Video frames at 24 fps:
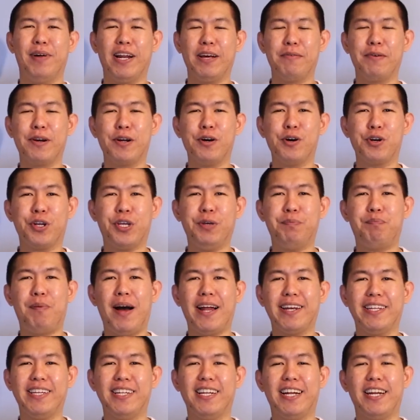Balik bareng gue
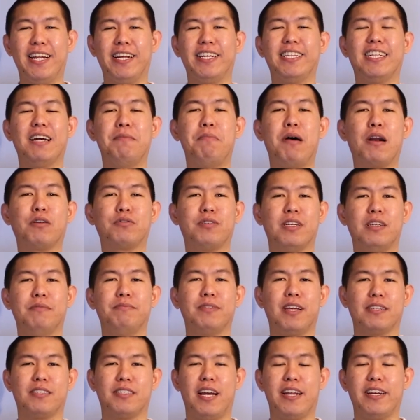Padilla dan kita baru saja
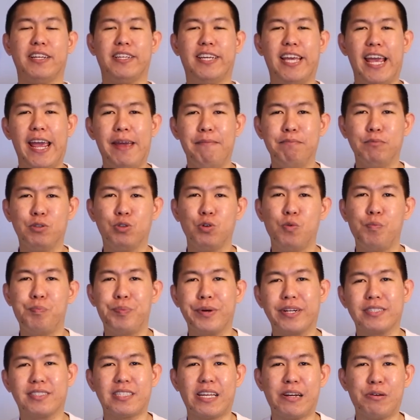menyaksikan game
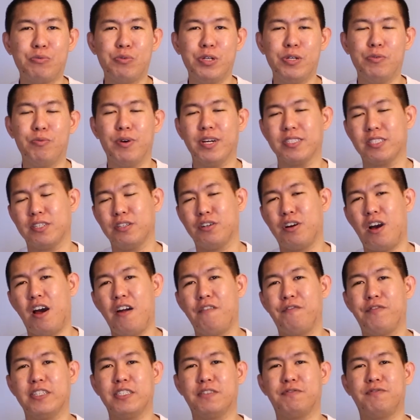super seru di Western
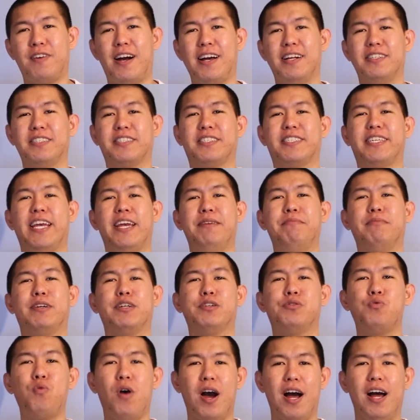Conference Finals game
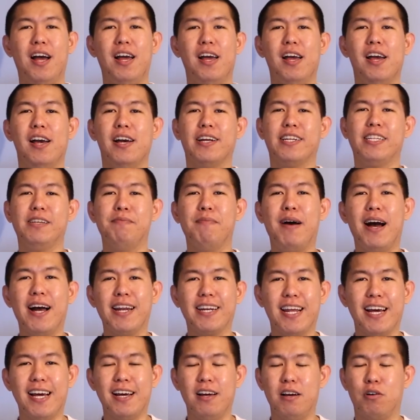kedua di
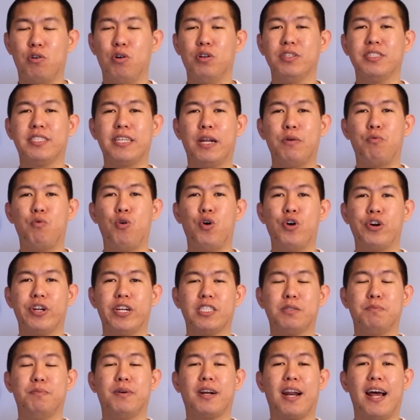mana Golden State
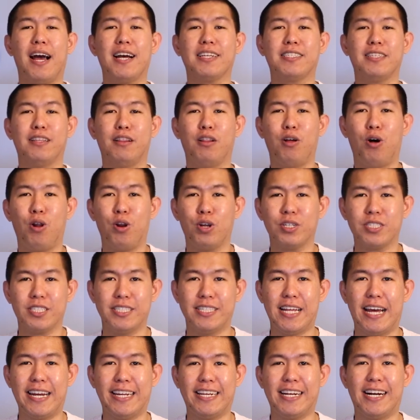Warriors berhasil lolos
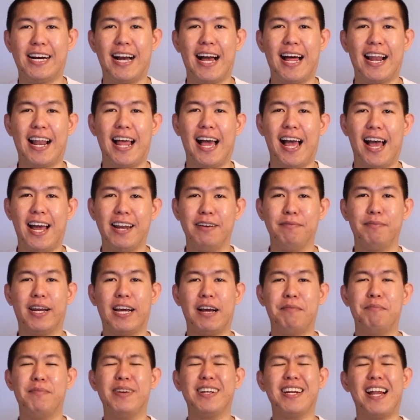nih dari kekalahan.
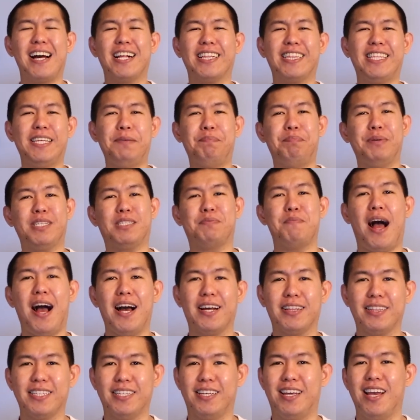Mereka menang tipis
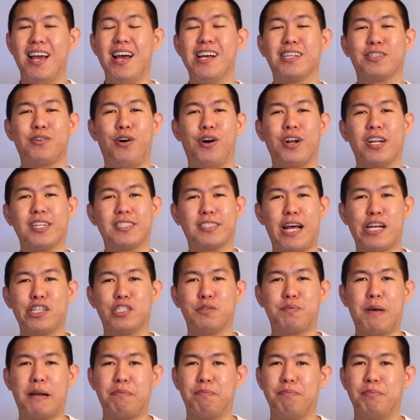banget nih. Skornya
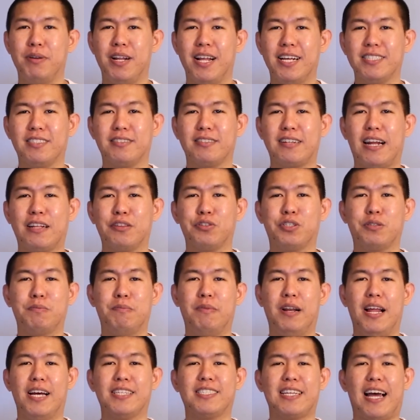
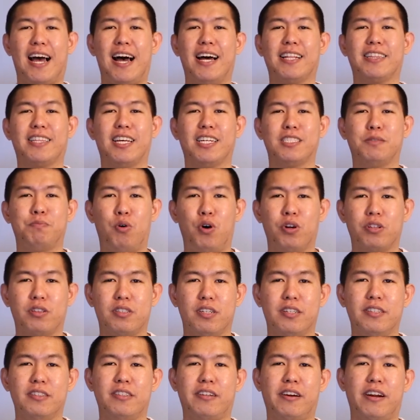114-111 atas
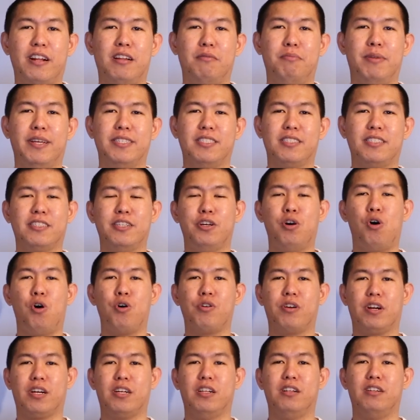Portland Trail Blazers di
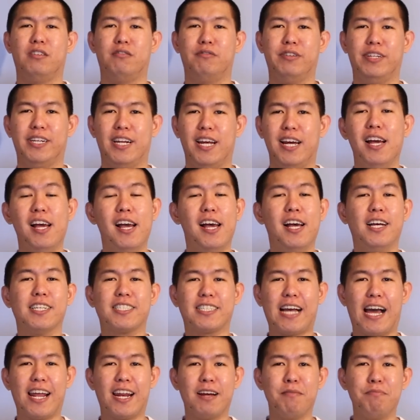Oracle Arena.
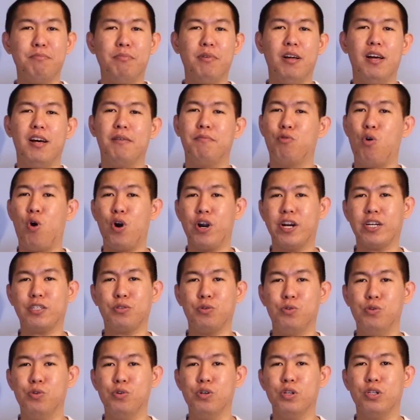Sekarang
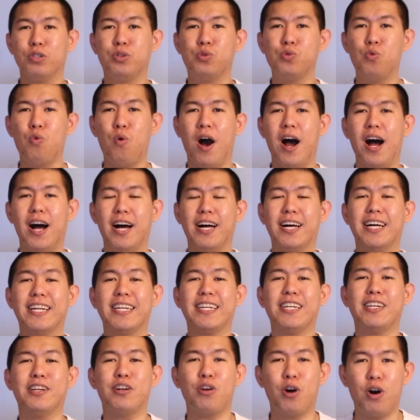Warriors unggul
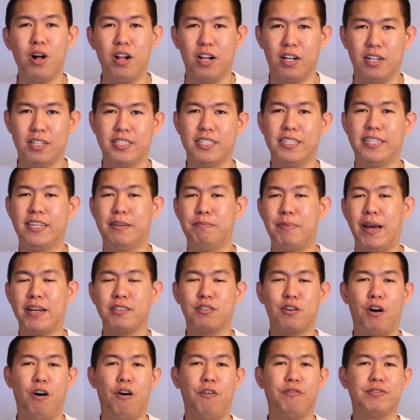2-0 di
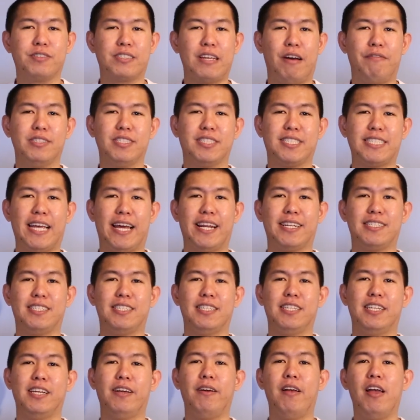best of 7 series
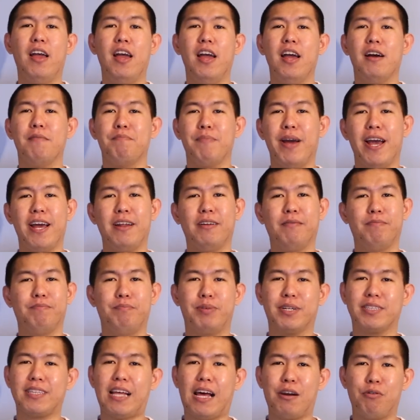ini Men,
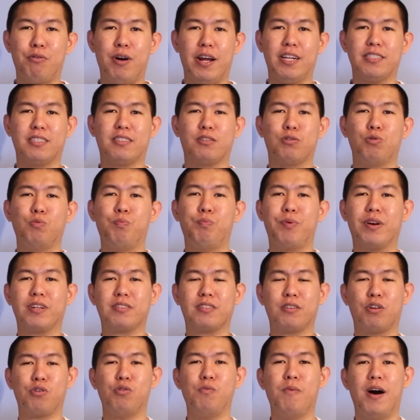pertarungannya super
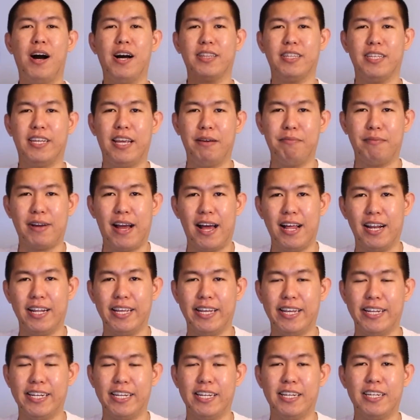seru banget di game
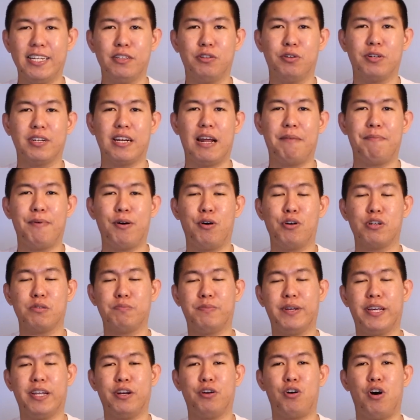kali ini Itu kenapa gue harus
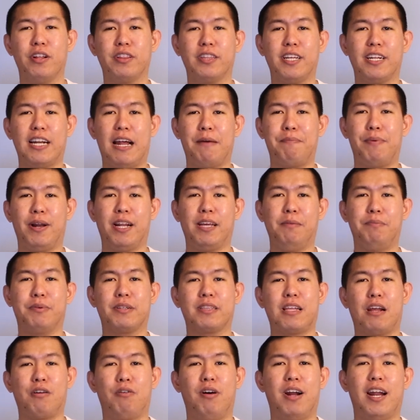bikin konten Apalagi
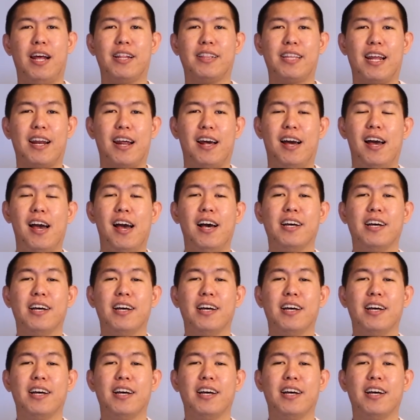pertarungan antara